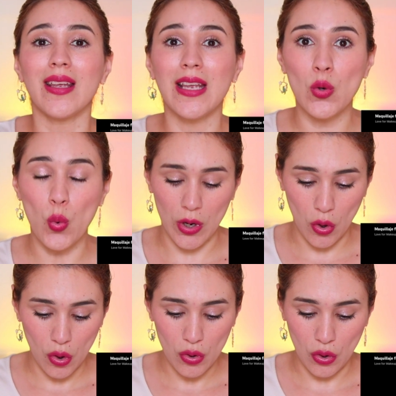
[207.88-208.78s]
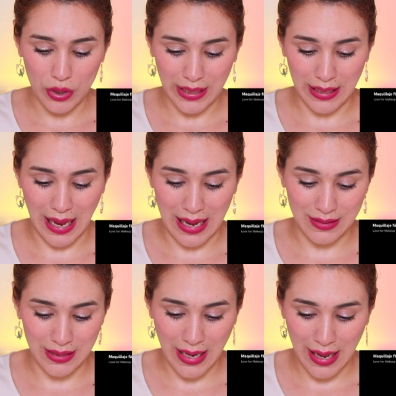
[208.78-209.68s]
y luego lo que
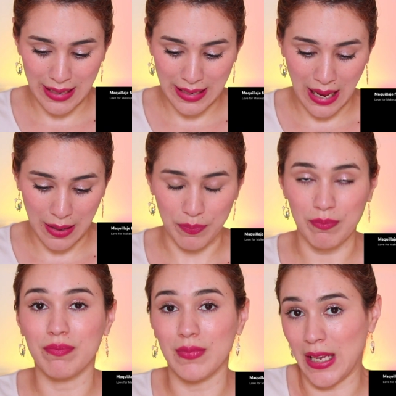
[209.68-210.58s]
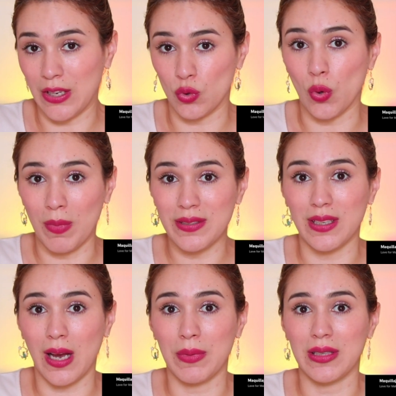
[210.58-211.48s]
hacía era mm, esto,
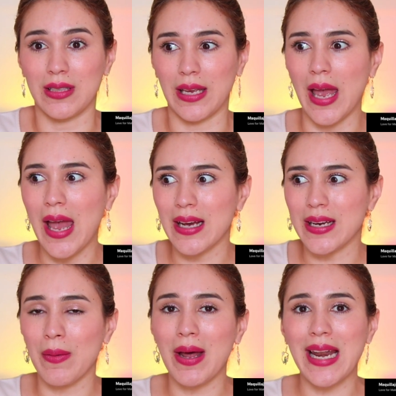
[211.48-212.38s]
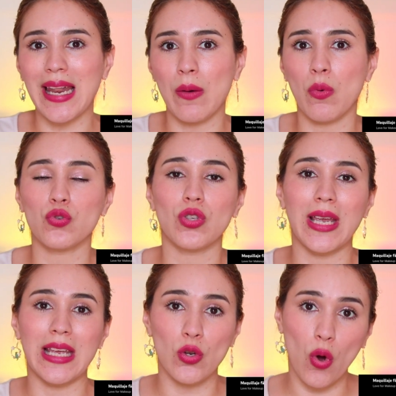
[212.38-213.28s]
básicamente, grabar la voz
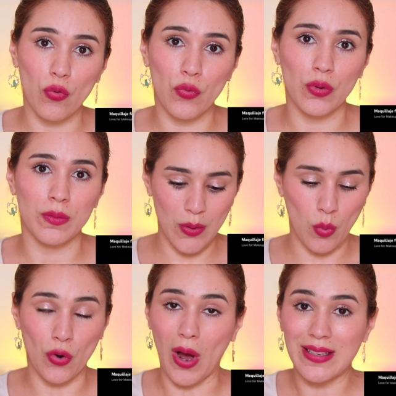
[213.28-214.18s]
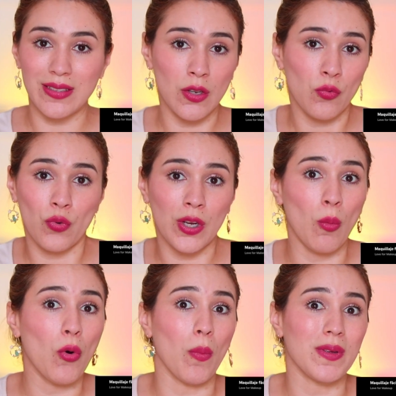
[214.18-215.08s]
en off y bueno, así fue
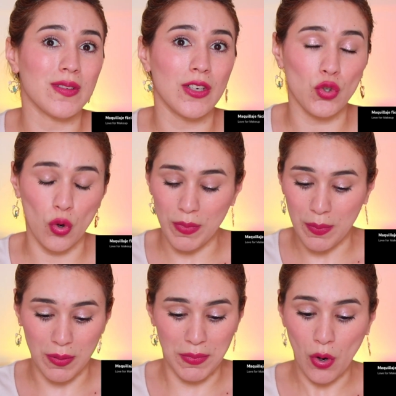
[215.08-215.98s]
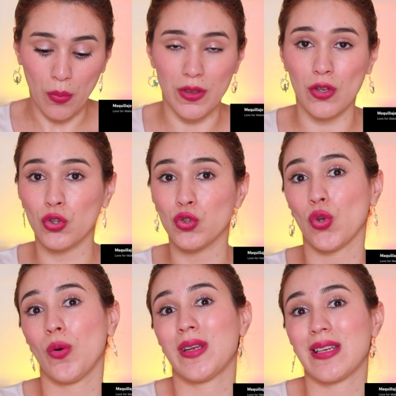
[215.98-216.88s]
como comencé yo, mis primeros videos
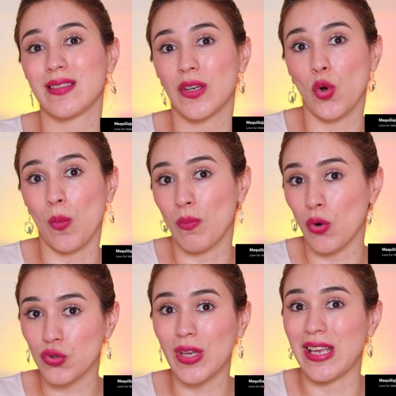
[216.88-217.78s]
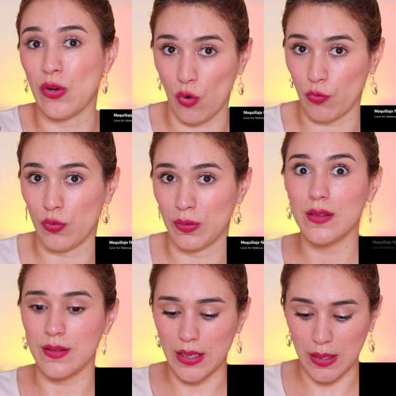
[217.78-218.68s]
todos van a ser con voz en off.
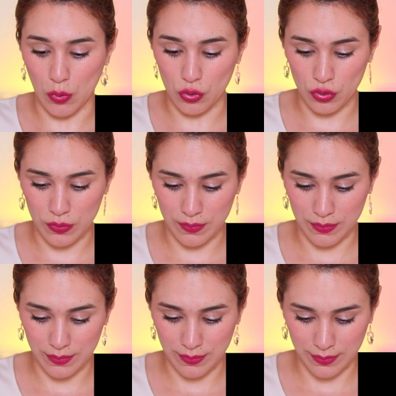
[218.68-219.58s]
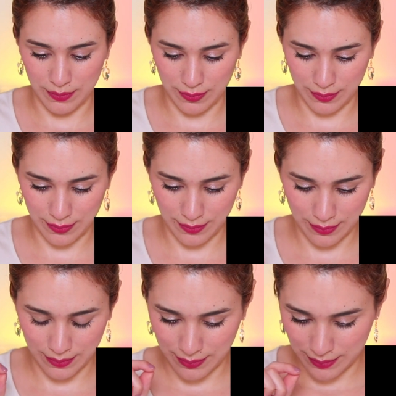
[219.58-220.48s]
Seguimos. Especie de
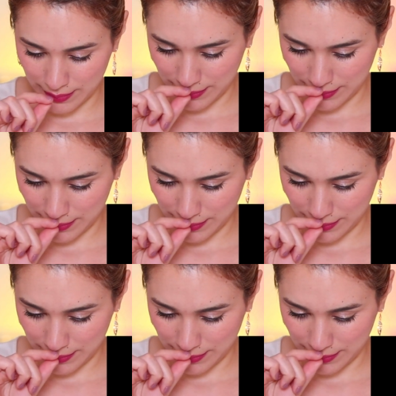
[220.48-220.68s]
crema.